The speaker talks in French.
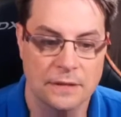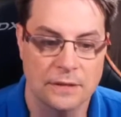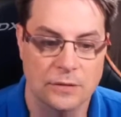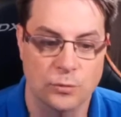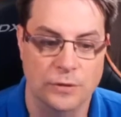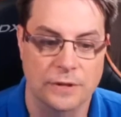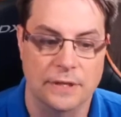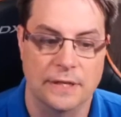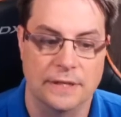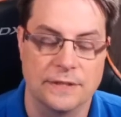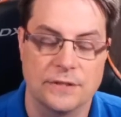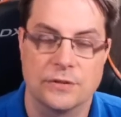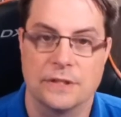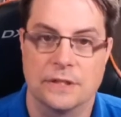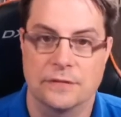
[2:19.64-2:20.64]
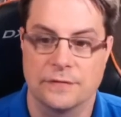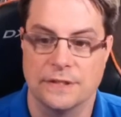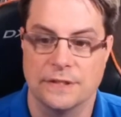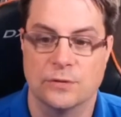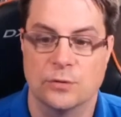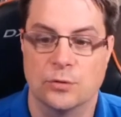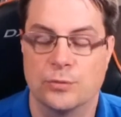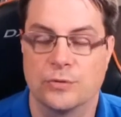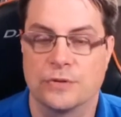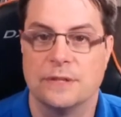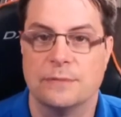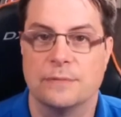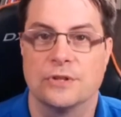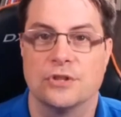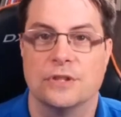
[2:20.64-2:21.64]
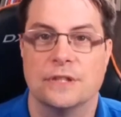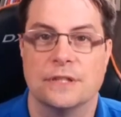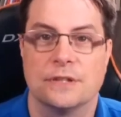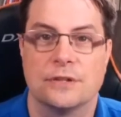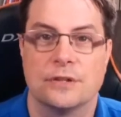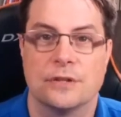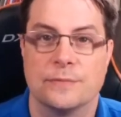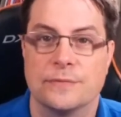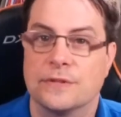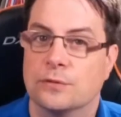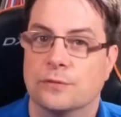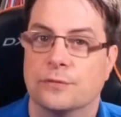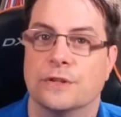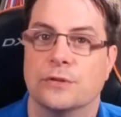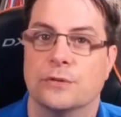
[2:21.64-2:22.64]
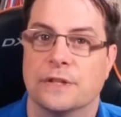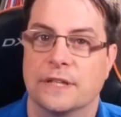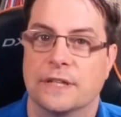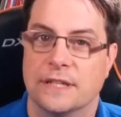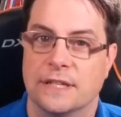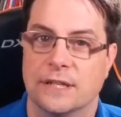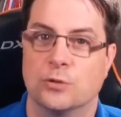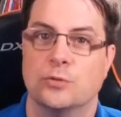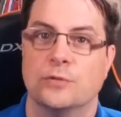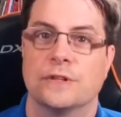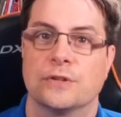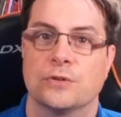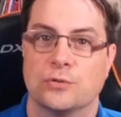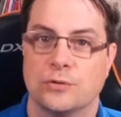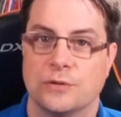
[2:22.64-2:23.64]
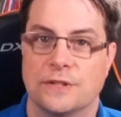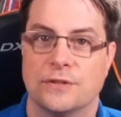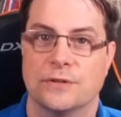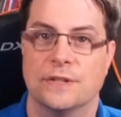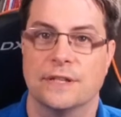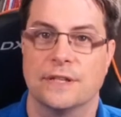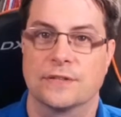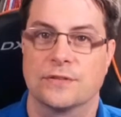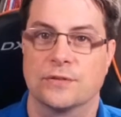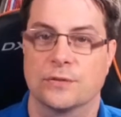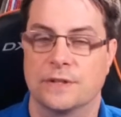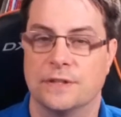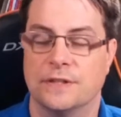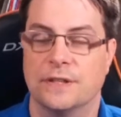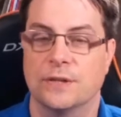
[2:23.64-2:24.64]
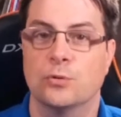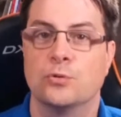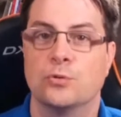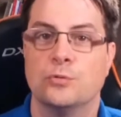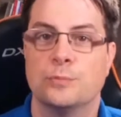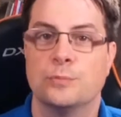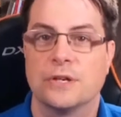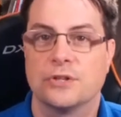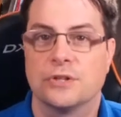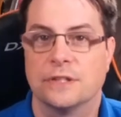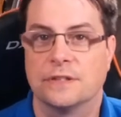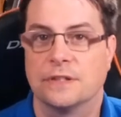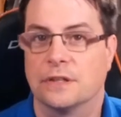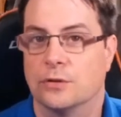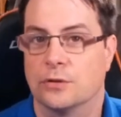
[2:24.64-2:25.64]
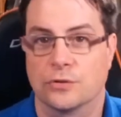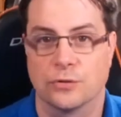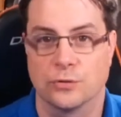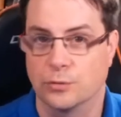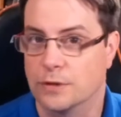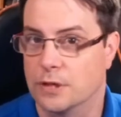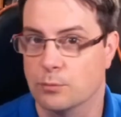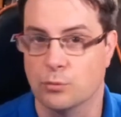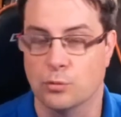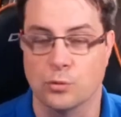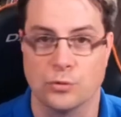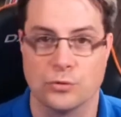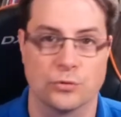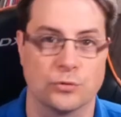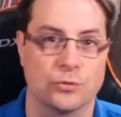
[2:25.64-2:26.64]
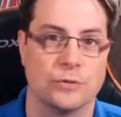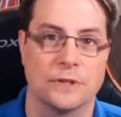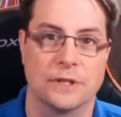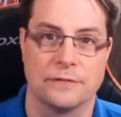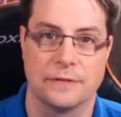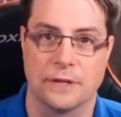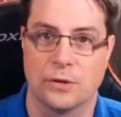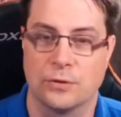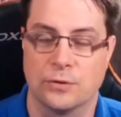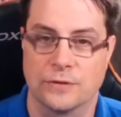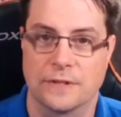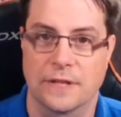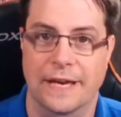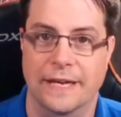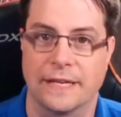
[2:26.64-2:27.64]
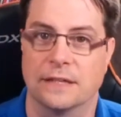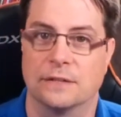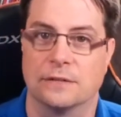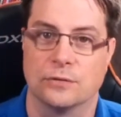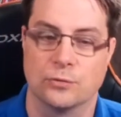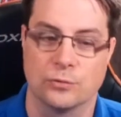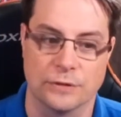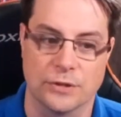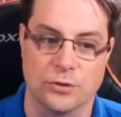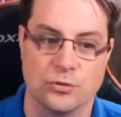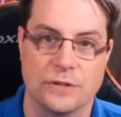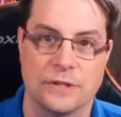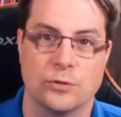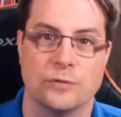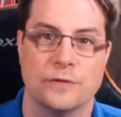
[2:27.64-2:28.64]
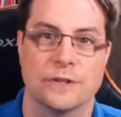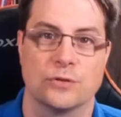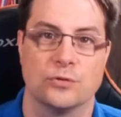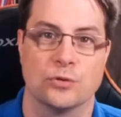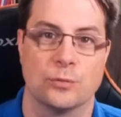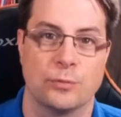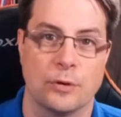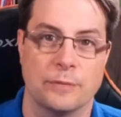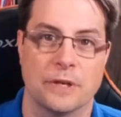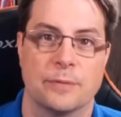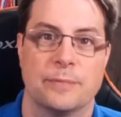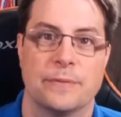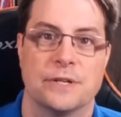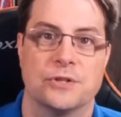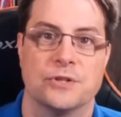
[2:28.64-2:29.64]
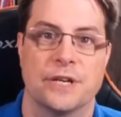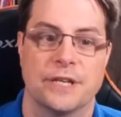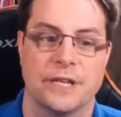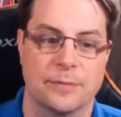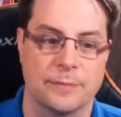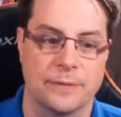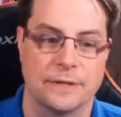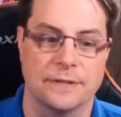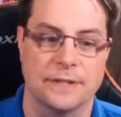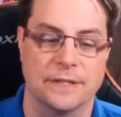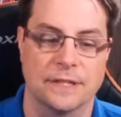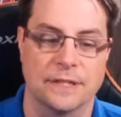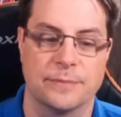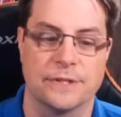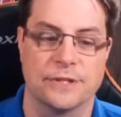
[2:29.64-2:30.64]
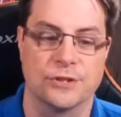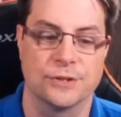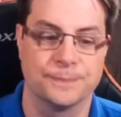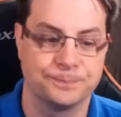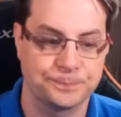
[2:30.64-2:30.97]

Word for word: Donc un dictionnaire vide, on peut se l'imaginer comme si on venait de créer la couverture du dictionnaire sans qu'il n'y ait aucune page à l'intérieur, sans aucun mot, sans aucune référence, rien. On a juste les couvertures, première page, dernière page.